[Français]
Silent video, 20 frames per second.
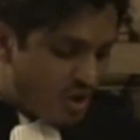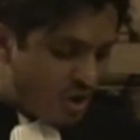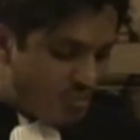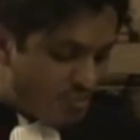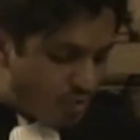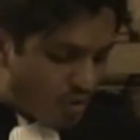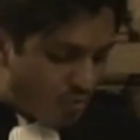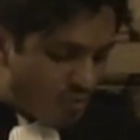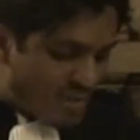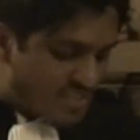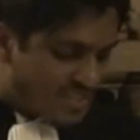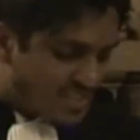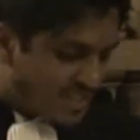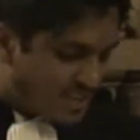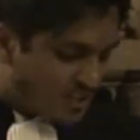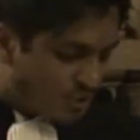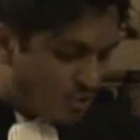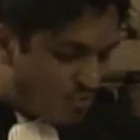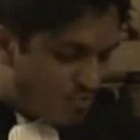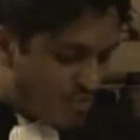Comme pour
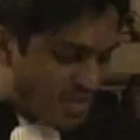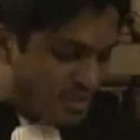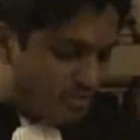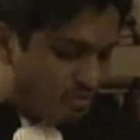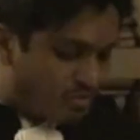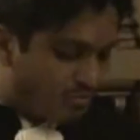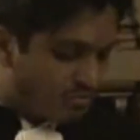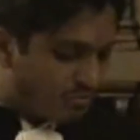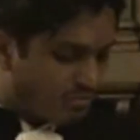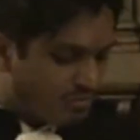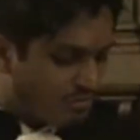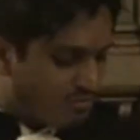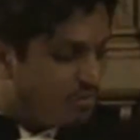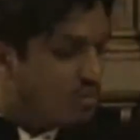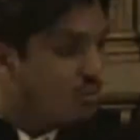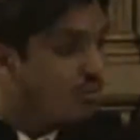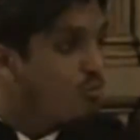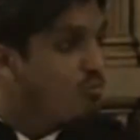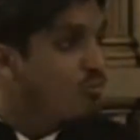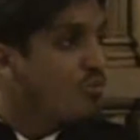masquer ce béton
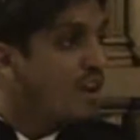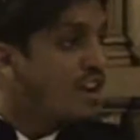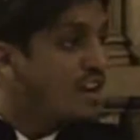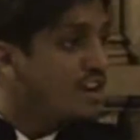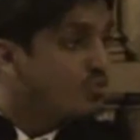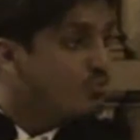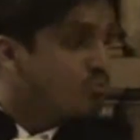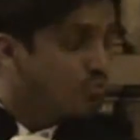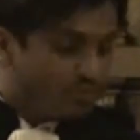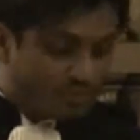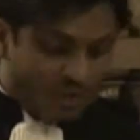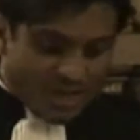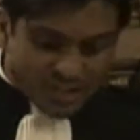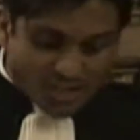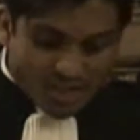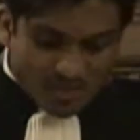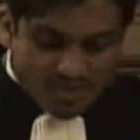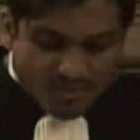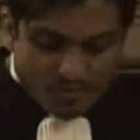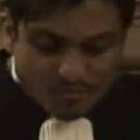où l'on
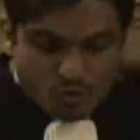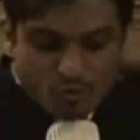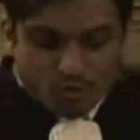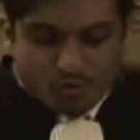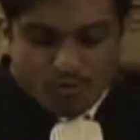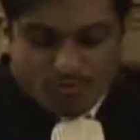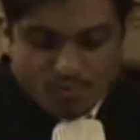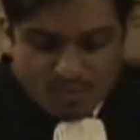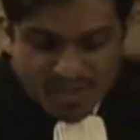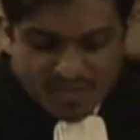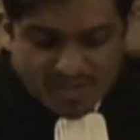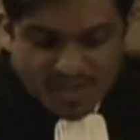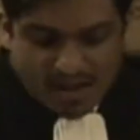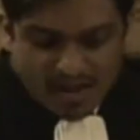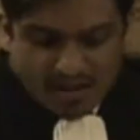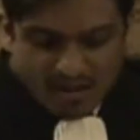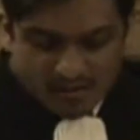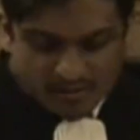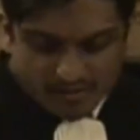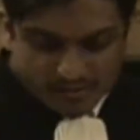n'a jamais vu un
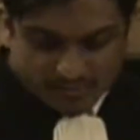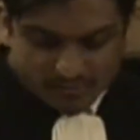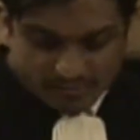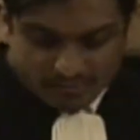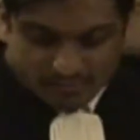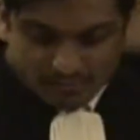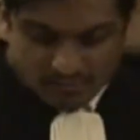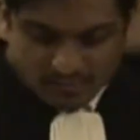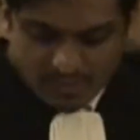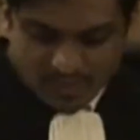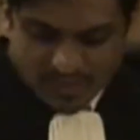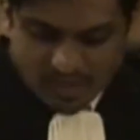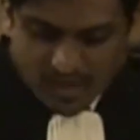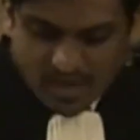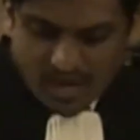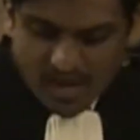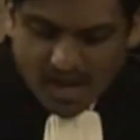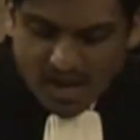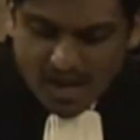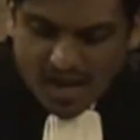bétal.
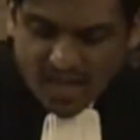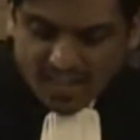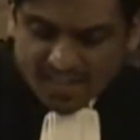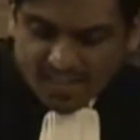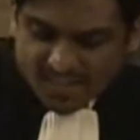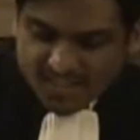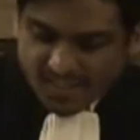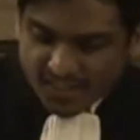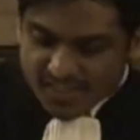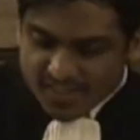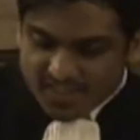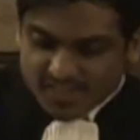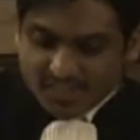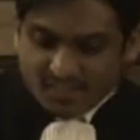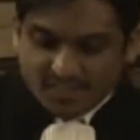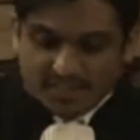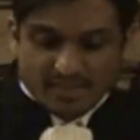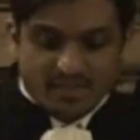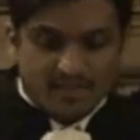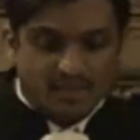Là, des
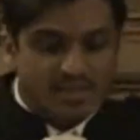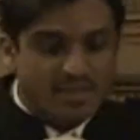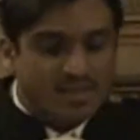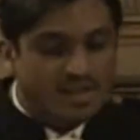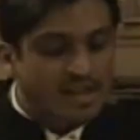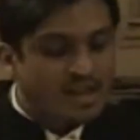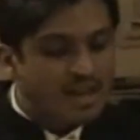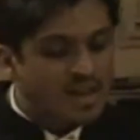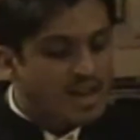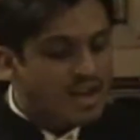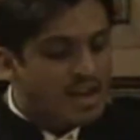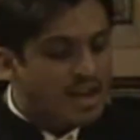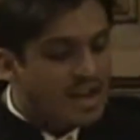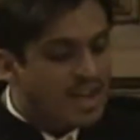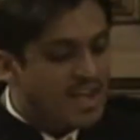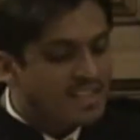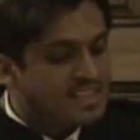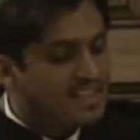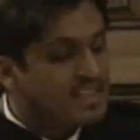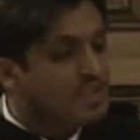iris.
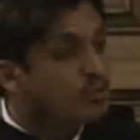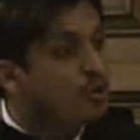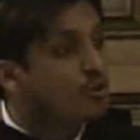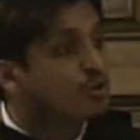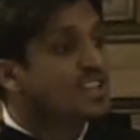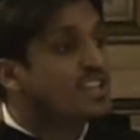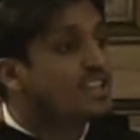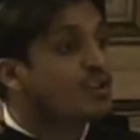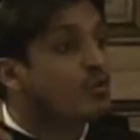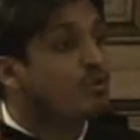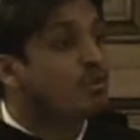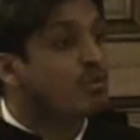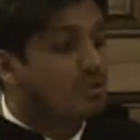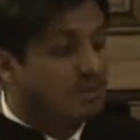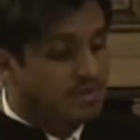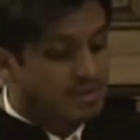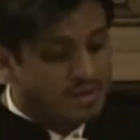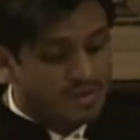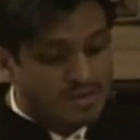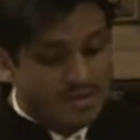Là, des coquelicots.
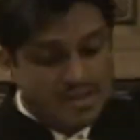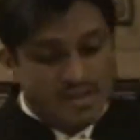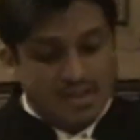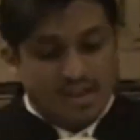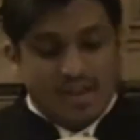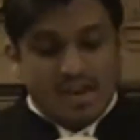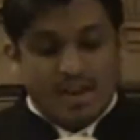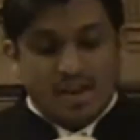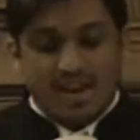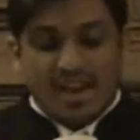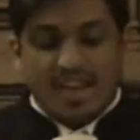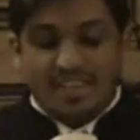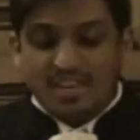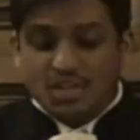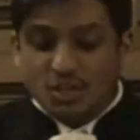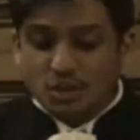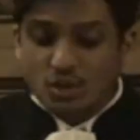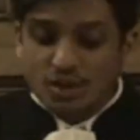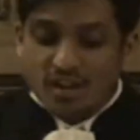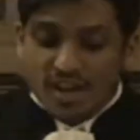Là,
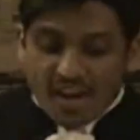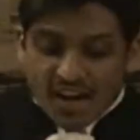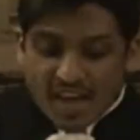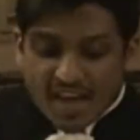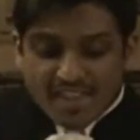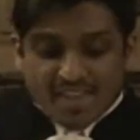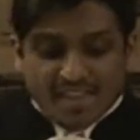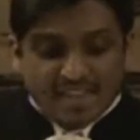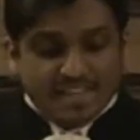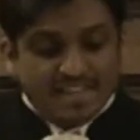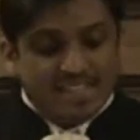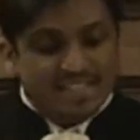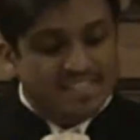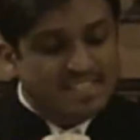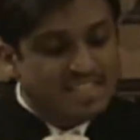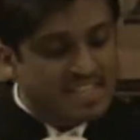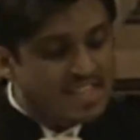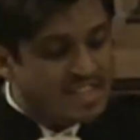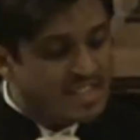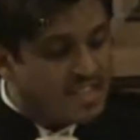des genêts. Là, des
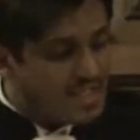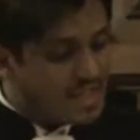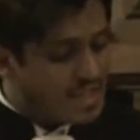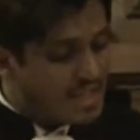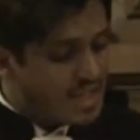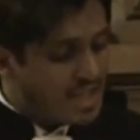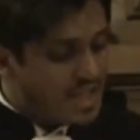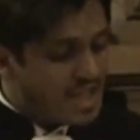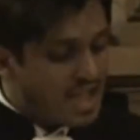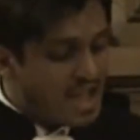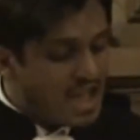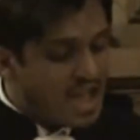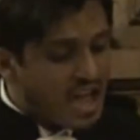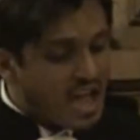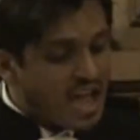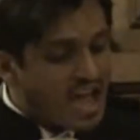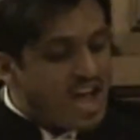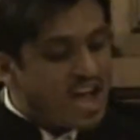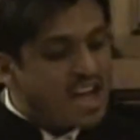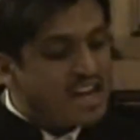glycines.
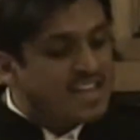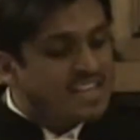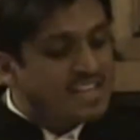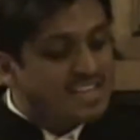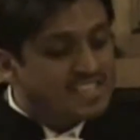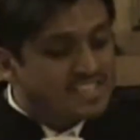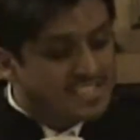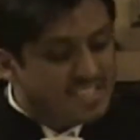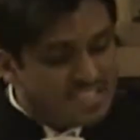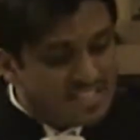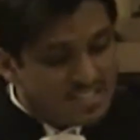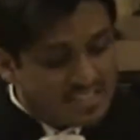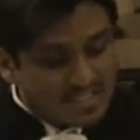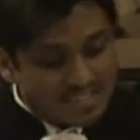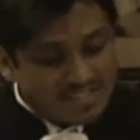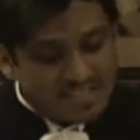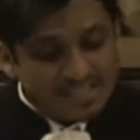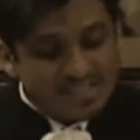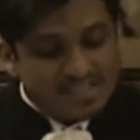Ah, les glycines.